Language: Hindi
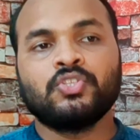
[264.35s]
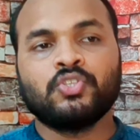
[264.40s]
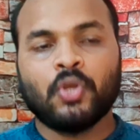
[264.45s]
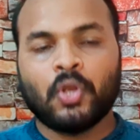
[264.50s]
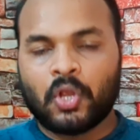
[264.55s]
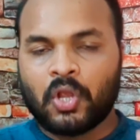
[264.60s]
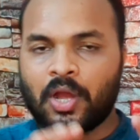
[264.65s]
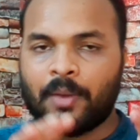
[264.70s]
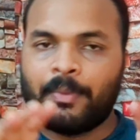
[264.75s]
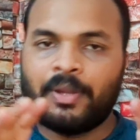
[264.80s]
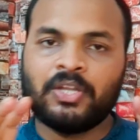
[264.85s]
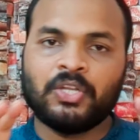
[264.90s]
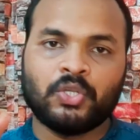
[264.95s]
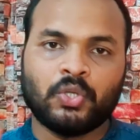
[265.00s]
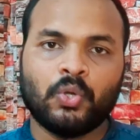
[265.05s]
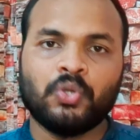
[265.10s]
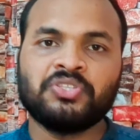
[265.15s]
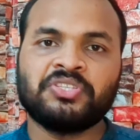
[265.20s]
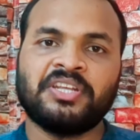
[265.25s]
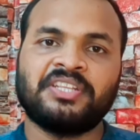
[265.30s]
जो कॉमन
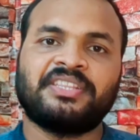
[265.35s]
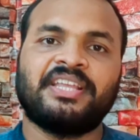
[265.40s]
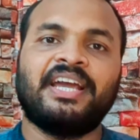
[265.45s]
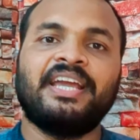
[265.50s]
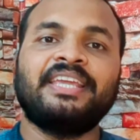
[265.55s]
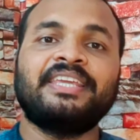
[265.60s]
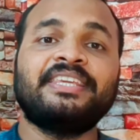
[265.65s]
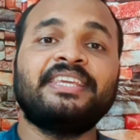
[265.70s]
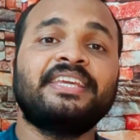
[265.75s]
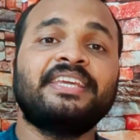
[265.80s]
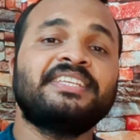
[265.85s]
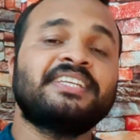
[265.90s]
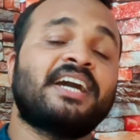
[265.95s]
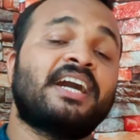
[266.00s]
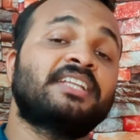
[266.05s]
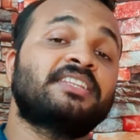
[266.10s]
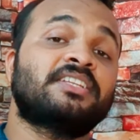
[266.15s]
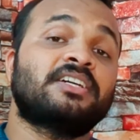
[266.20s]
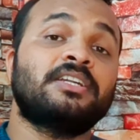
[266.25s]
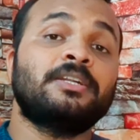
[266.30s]
डोज रहता है ये
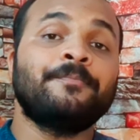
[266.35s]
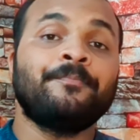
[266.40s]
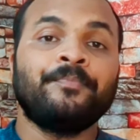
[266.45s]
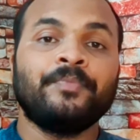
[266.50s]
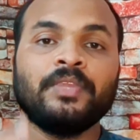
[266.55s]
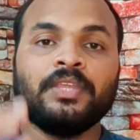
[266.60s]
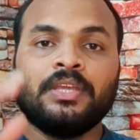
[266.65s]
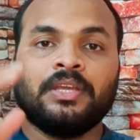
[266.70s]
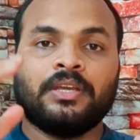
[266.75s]
ज्यादातर